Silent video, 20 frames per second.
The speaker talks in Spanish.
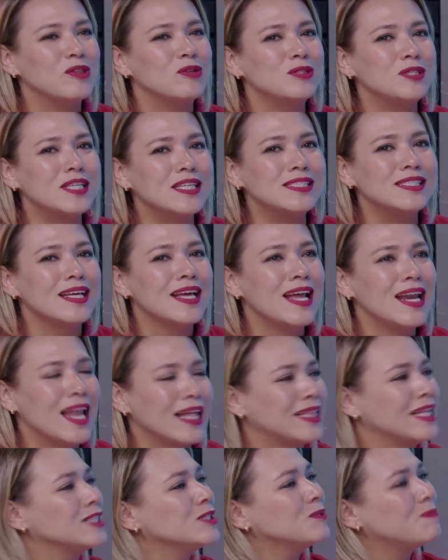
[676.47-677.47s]
Entonces,
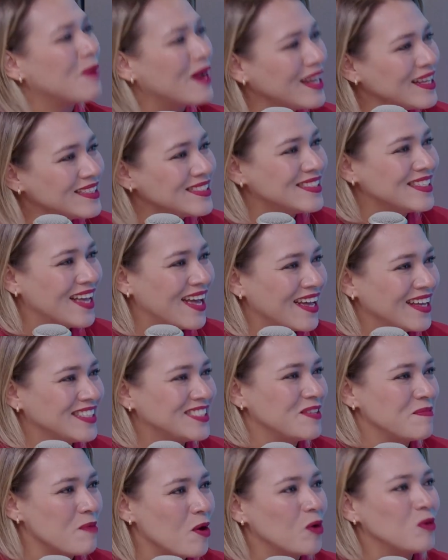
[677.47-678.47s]
la transparencia,
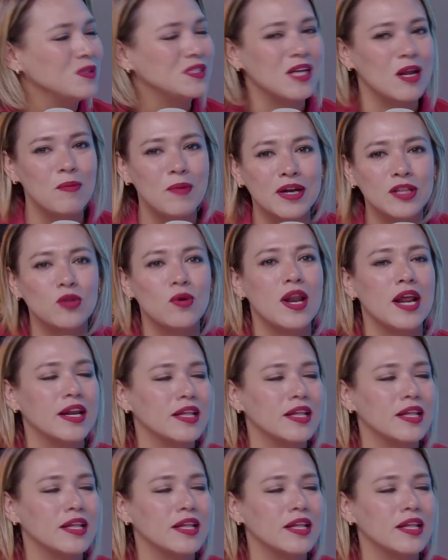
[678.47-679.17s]
estimado Luis Alberto,